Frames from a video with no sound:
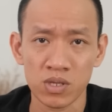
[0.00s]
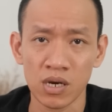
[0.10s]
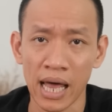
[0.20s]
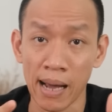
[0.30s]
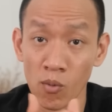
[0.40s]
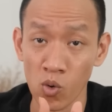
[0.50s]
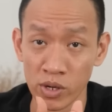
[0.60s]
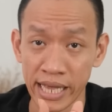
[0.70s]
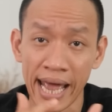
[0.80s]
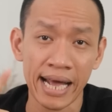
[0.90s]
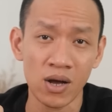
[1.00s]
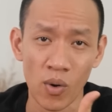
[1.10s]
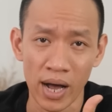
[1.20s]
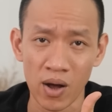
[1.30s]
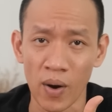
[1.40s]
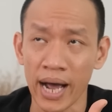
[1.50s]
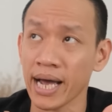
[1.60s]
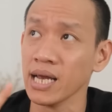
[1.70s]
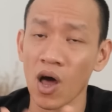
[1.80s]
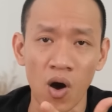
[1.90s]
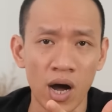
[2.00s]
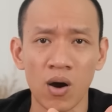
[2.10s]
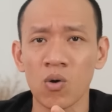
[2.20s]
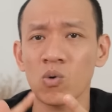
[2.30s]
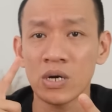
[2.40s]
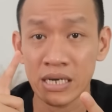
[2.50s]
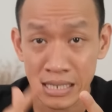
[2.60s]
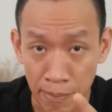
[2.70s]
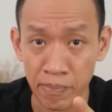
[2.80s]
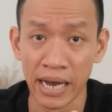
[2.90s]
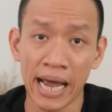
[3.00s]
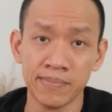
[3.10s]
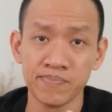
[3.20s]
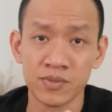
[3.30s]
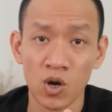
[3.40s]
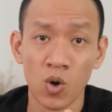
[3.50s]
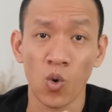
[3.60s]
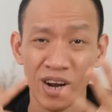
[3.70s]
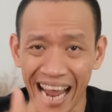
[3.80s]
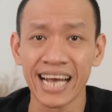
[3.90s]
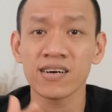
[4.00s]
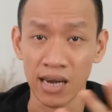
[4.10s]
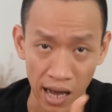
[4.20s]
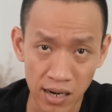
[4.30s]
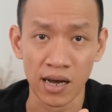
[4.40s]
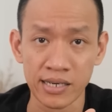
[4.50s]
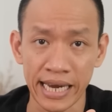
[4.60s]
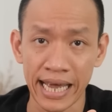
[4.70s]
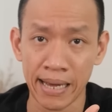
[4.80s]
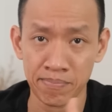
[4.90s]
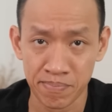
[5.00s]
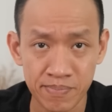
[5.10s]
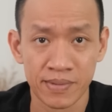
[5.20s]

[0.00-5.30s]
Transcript: như là buồn chán, uể oải, lo âu, trầm cảm của cả người lớn lẫn trẻ em.